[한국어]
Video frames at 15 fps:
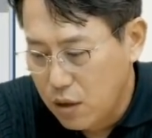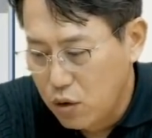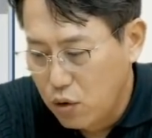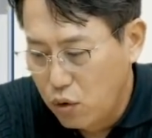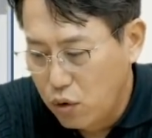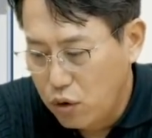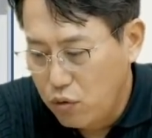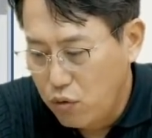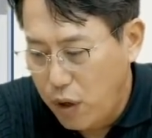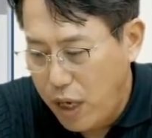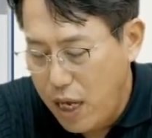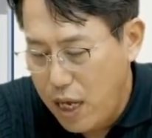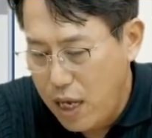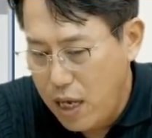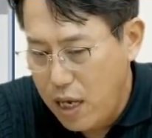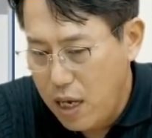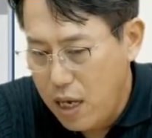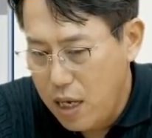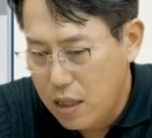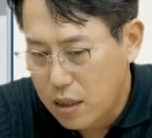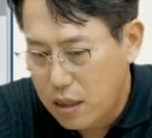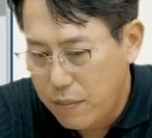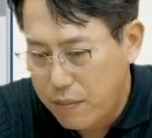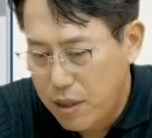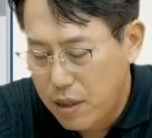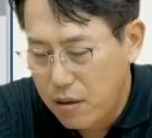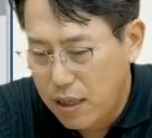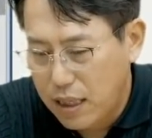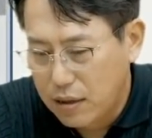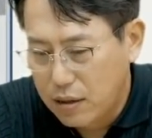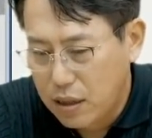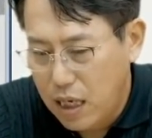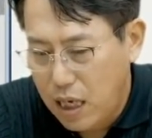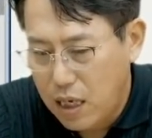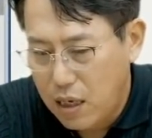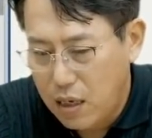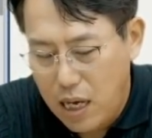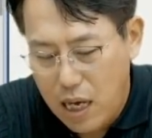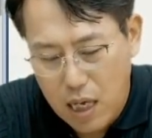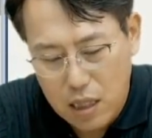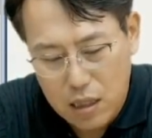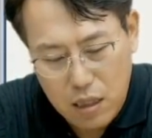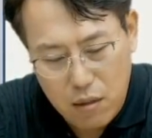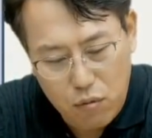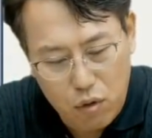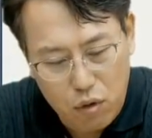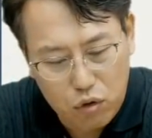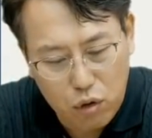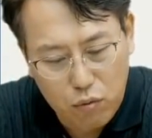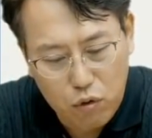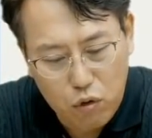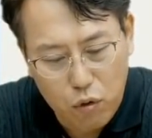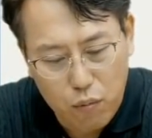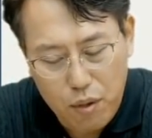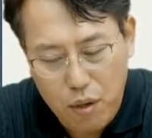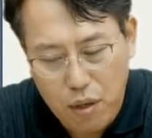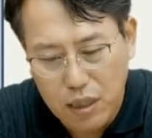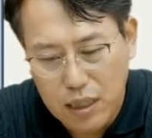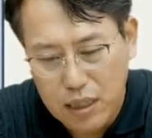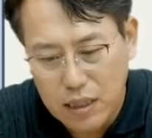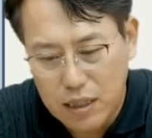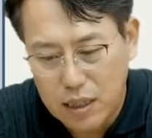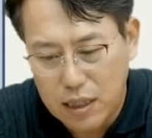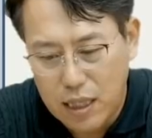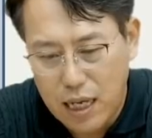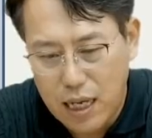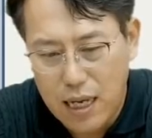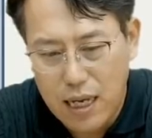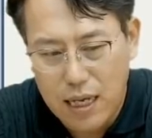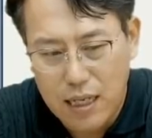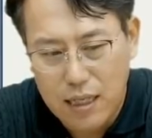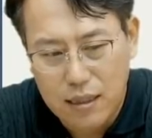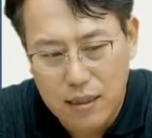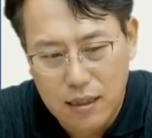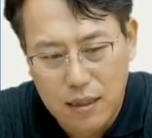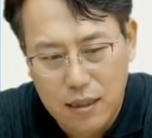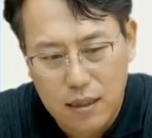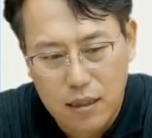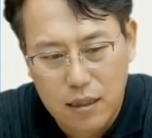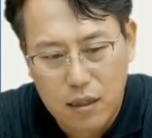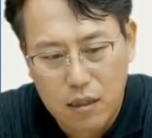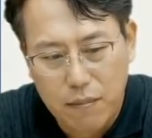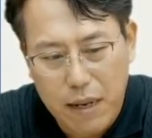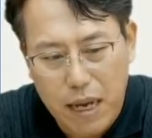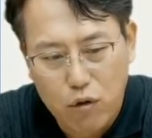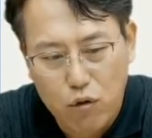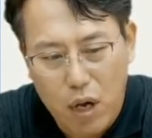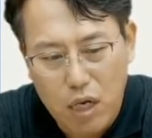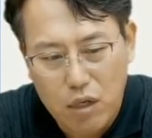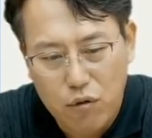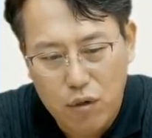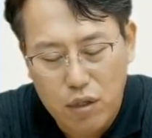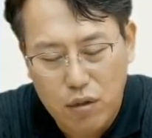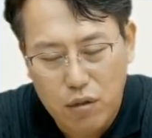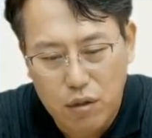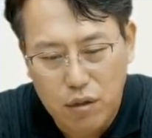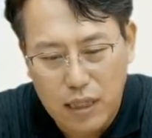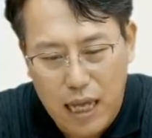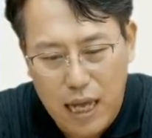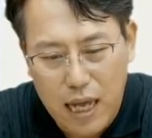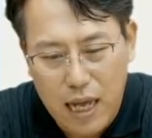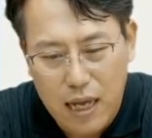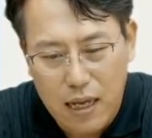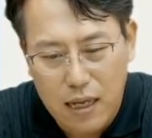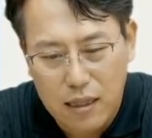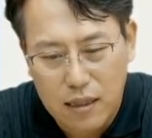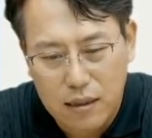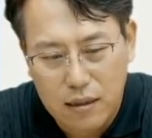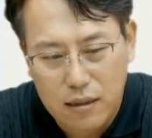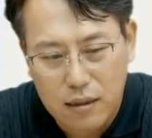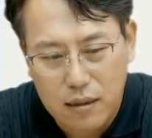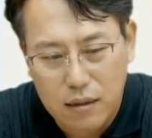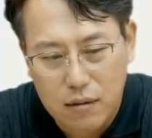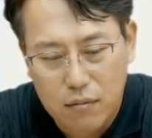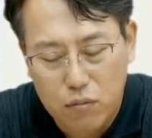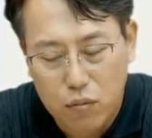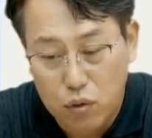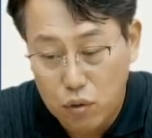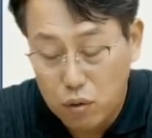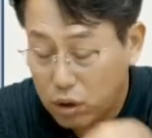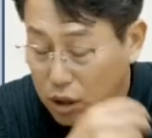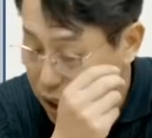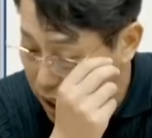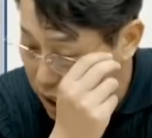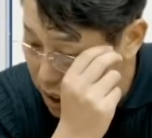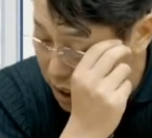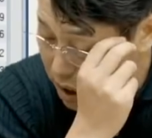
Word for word: 요거를 왜 이렇게 빌려갔느냐? 아, 이게 뭐 너무 고평가됐으니까 이거 매도하기 위해서 그런다. 뭐 이렇게